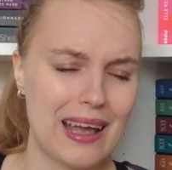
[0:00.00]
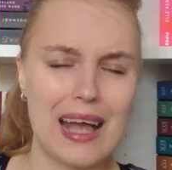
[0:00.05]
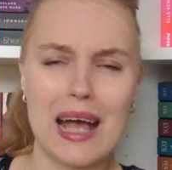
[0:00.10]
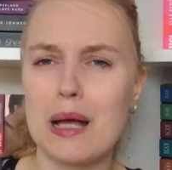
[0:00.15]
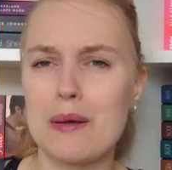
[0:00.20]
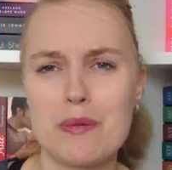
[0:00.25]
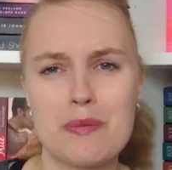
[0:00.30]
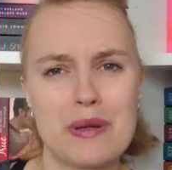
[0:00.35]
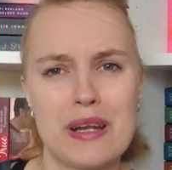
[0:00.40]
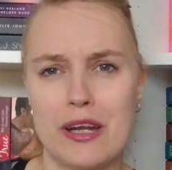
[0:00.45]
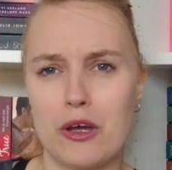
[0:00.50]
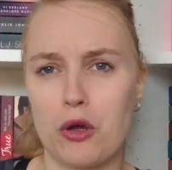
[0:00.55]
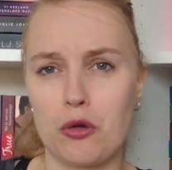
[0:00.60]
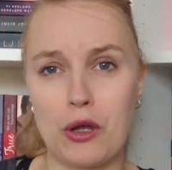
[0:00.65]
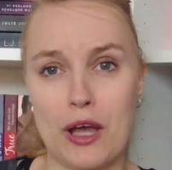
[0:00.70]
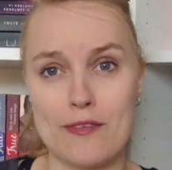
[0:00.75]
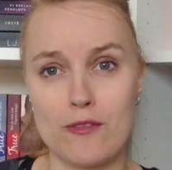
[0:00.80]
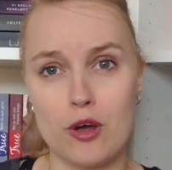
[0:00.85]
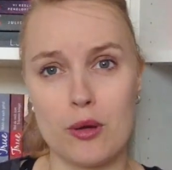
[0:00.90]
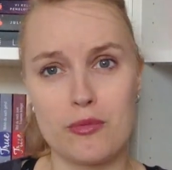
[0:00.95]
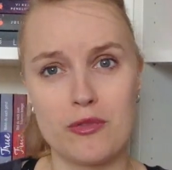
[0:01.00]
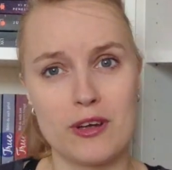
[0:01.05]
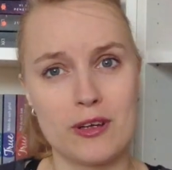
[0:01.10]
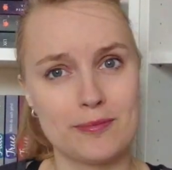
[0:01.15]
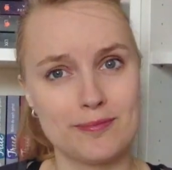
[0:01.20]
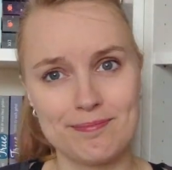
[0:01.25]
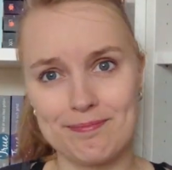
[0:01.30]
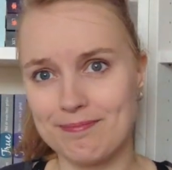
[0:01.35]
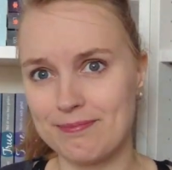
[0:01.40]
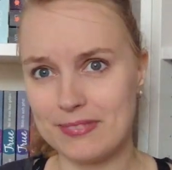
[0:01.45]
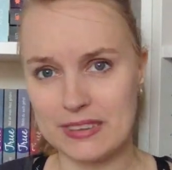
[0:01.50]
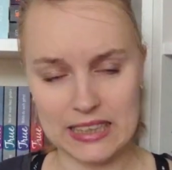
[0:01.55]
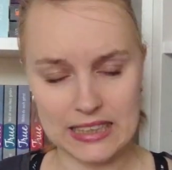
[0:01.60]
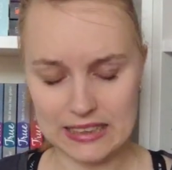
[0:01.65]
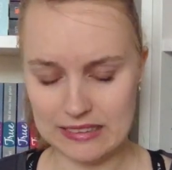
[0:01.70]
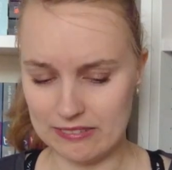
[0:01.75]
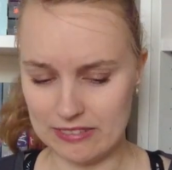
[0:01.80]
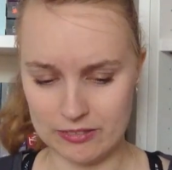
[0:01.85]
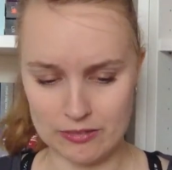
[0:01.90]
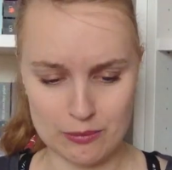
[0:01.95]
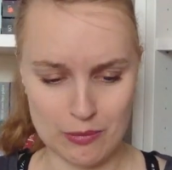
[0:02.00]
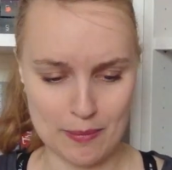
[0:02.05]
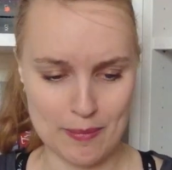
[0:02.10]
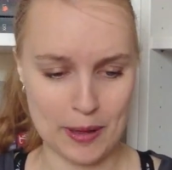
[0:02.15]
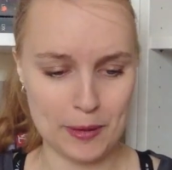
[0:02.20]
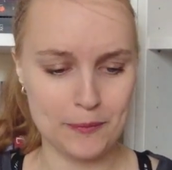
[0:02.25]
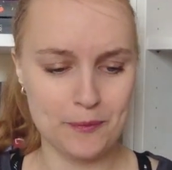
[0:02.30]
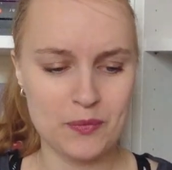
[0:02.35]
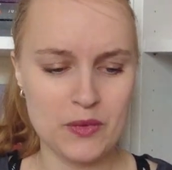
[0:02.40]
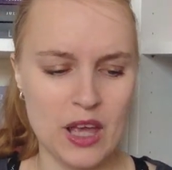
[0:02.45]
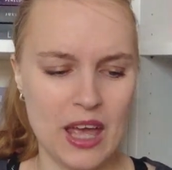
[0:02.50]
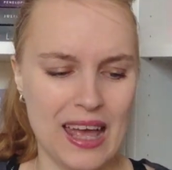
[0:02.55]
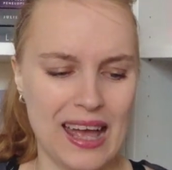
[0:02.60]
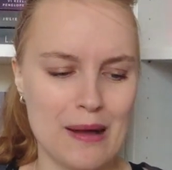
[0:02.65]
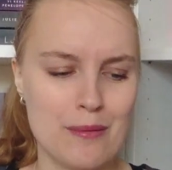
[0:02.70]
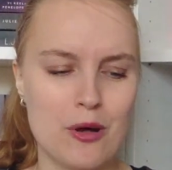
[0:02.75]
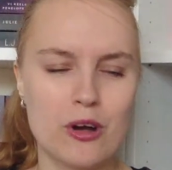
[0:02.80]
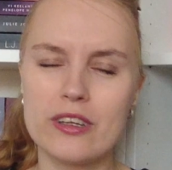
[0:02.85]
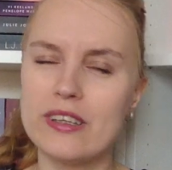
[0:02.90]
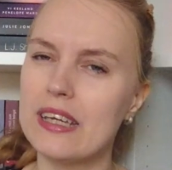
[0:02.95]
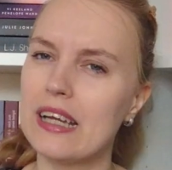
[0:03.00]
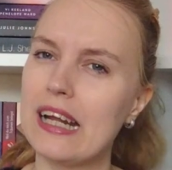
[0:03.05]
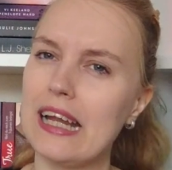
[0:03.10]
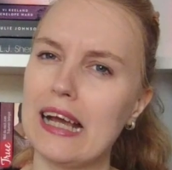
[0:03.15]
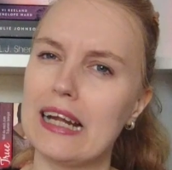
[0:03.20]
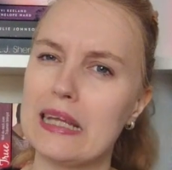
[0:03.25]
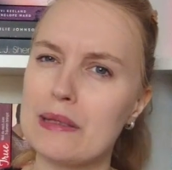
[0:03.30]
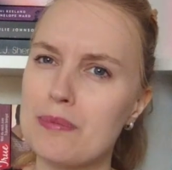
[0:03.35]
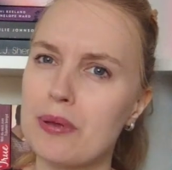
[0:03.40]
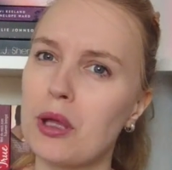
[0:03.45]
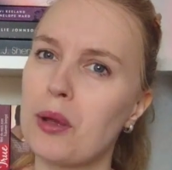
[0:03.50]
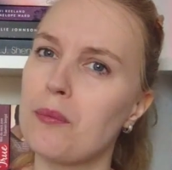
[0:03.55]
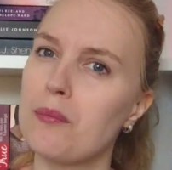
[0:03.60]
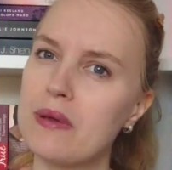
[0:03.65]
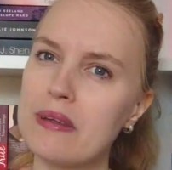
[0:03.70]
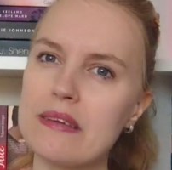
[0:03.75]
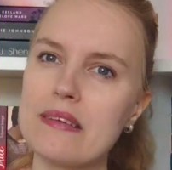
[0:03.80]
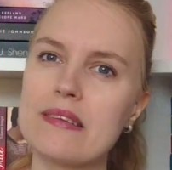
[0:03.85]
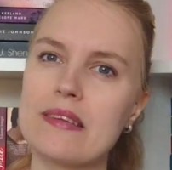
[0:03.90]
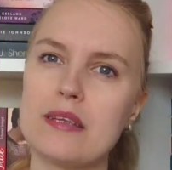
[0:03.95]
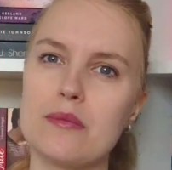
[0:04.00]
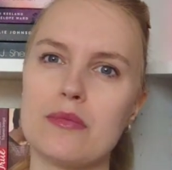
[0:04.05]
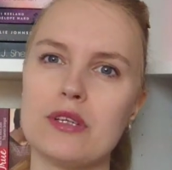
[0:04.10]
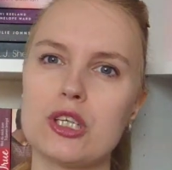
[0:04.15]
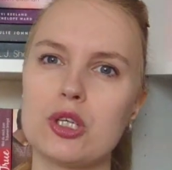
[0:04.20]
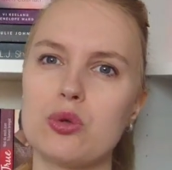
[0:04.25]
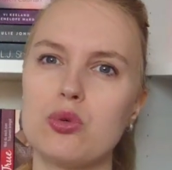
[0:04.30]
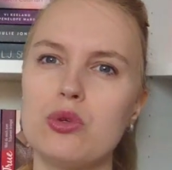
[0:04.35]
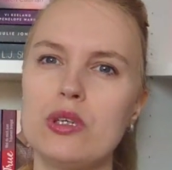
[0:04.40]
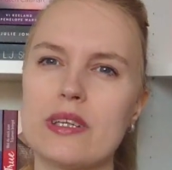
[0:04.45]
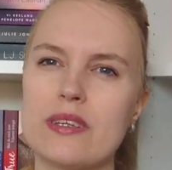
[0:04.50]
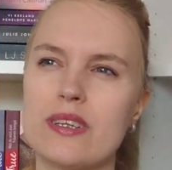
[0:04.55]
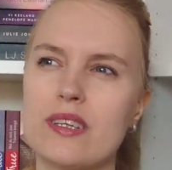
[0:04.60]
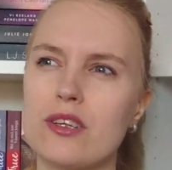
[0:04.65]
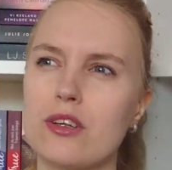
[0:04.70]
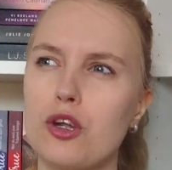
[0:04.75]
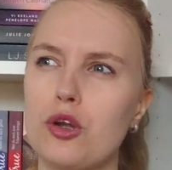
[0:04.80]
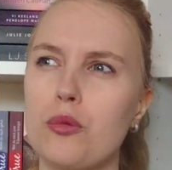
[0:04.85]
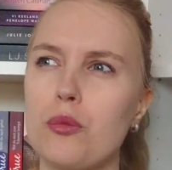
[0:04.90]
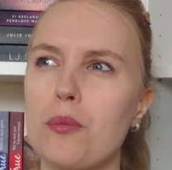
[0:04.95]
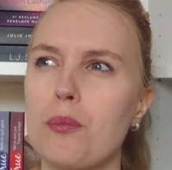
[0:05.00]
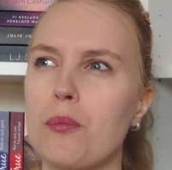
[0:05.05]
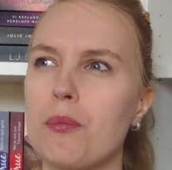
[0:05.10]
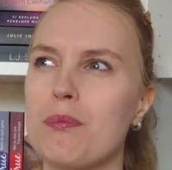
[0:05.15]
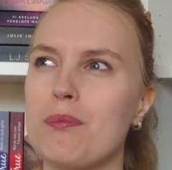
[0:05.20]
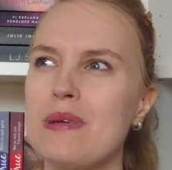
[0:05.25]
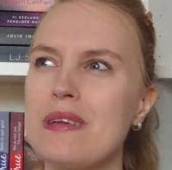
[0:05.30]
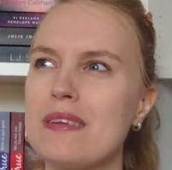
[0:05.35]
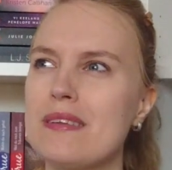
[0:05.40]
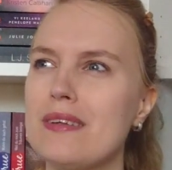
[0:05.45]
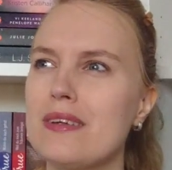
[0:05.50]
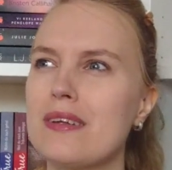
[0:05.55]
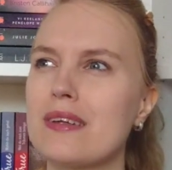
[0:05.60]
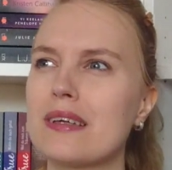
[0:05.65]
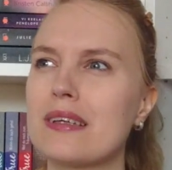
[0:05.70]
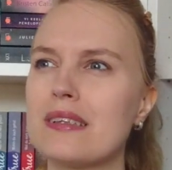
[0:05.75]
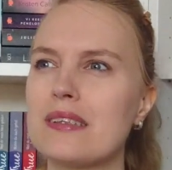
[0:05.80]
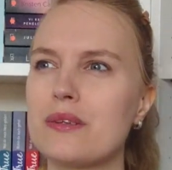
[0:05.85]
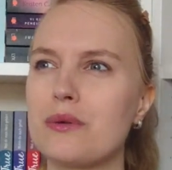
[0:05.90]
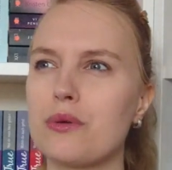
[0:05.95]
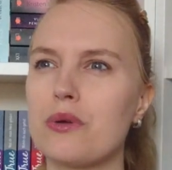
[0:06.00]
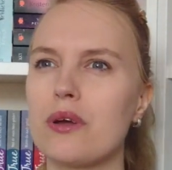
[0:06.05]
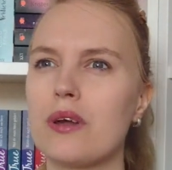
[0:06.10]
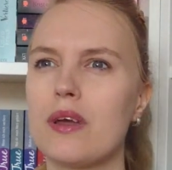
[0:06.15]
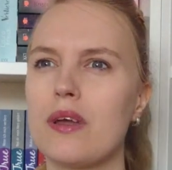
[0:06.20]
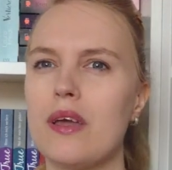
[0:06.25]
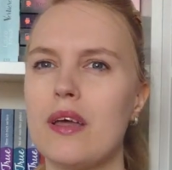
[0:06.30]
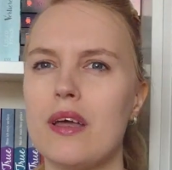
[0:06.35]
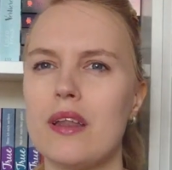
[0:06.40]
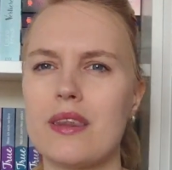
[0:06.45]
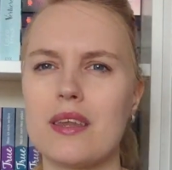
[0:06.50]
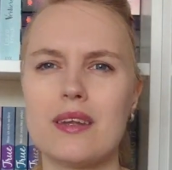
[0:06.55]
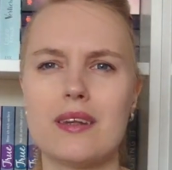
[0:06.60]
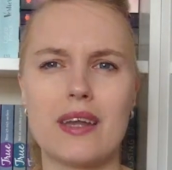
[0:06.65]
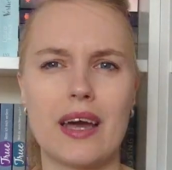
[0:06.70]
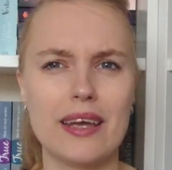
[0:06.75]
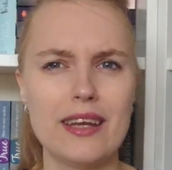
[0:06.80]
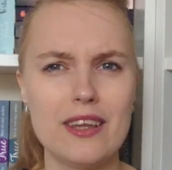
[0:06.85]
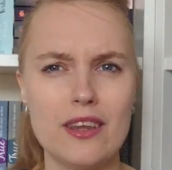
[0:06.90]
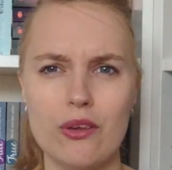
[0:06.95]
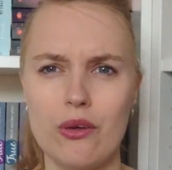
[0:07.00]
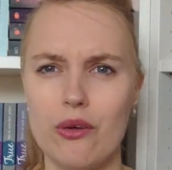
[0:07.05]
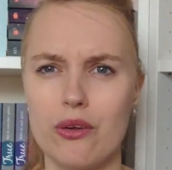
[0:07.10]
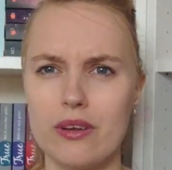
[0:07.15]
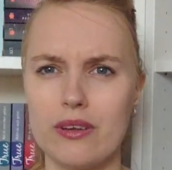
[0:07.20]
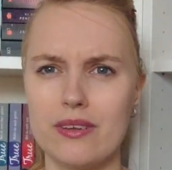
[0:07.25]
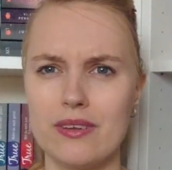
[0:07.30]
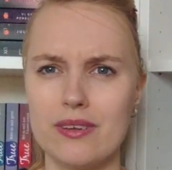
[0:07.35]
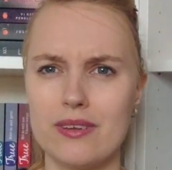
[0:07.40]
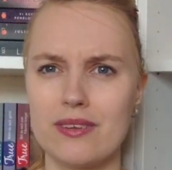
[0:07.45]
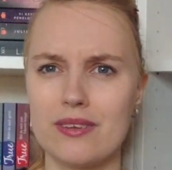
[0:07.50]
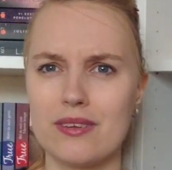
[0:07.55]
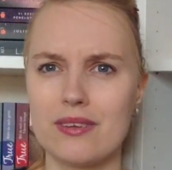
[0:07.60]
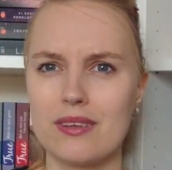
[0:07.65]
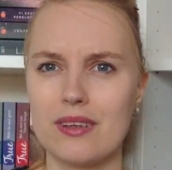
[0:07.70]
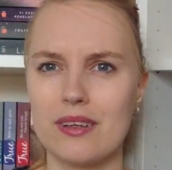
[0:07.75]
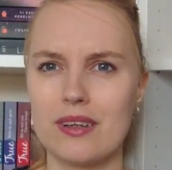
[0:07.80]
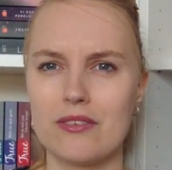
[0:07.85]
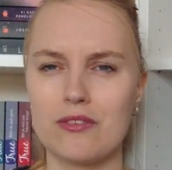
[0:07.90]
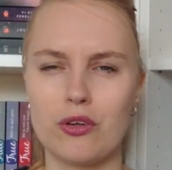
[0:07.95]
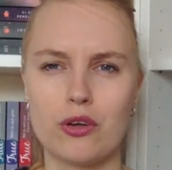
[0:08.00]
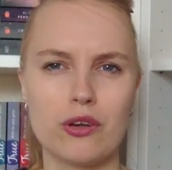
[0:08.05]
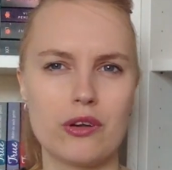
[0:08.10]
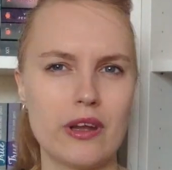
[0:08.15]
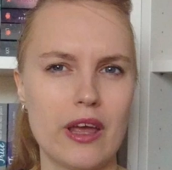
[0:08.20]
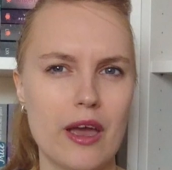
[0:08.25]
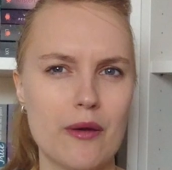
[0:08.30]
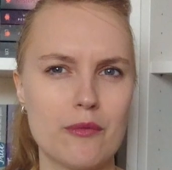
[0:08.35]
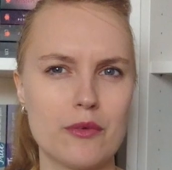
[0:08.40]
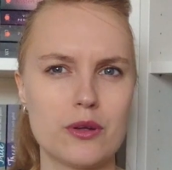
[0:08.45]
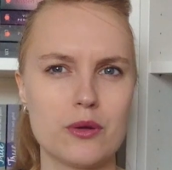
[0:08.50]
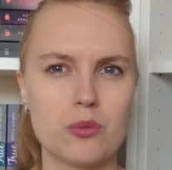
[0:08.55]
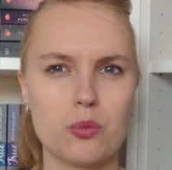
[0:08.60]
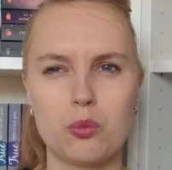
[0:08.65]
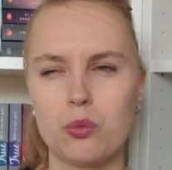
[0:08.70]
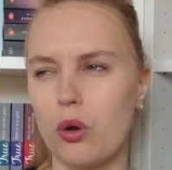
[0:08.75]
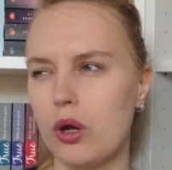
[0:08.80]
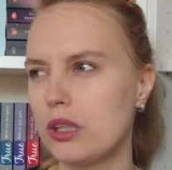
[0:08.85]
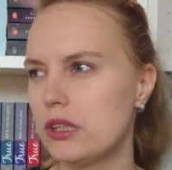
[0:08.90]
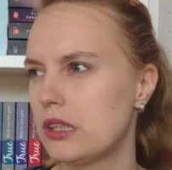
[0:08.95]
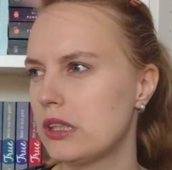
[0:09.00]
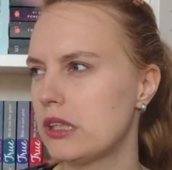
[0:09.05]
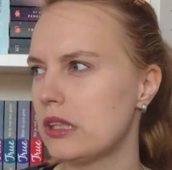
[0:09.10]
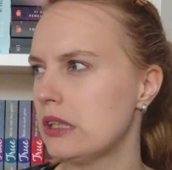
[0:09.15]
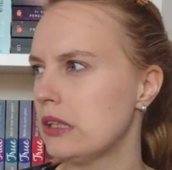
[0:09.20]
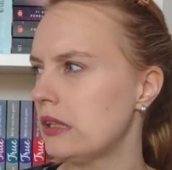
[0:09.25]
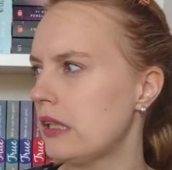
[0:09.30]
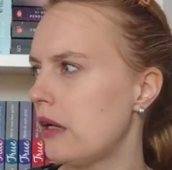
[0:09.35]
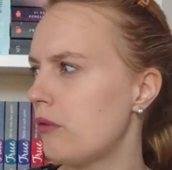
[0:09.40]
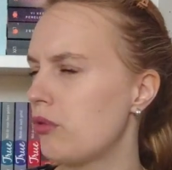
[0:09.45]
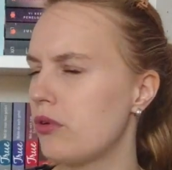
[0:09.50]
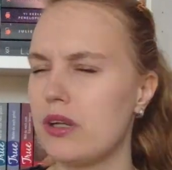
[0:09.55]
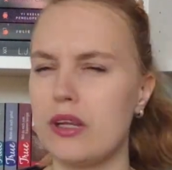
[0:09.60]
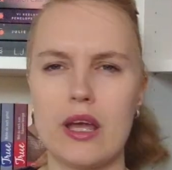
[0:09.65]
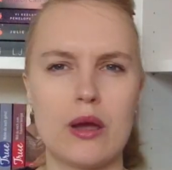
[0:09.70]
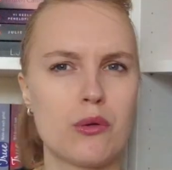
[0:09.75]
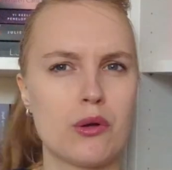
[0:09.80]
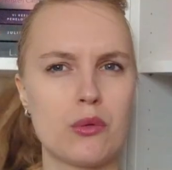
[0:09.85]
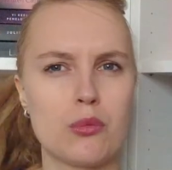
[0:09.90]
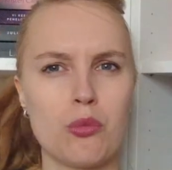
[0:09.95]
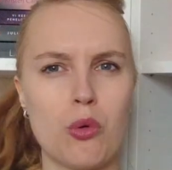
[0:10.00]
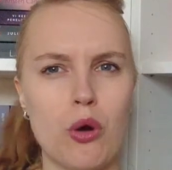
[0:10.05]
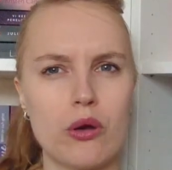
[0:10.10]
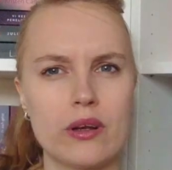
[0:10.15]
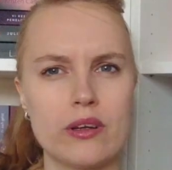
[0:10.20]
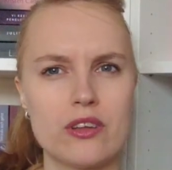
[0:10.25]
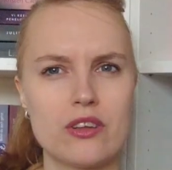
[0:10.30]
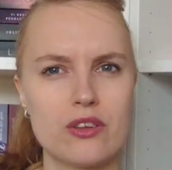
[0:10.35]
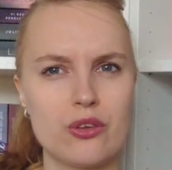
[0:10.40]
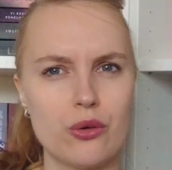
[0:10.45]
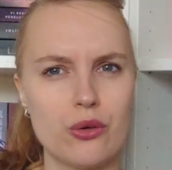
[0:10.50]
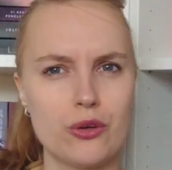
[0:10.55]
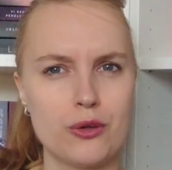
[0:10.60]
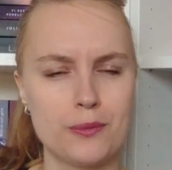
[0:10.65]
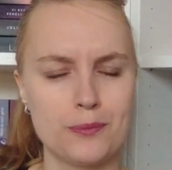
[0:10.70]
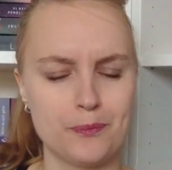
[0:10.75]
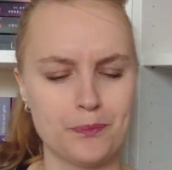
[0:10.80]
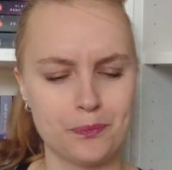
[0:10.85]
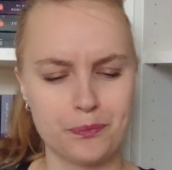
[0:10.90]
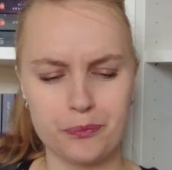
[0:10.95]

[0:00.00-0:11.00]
Aber ich bin halt auch ein Coveropfer. Was will man machen? Aber auch hier klang die Prämisse ziemlich cool. Das ist so ein bisschen Richtung The Night Circus von Aaron Watt, nee, Aaron Morgenstern.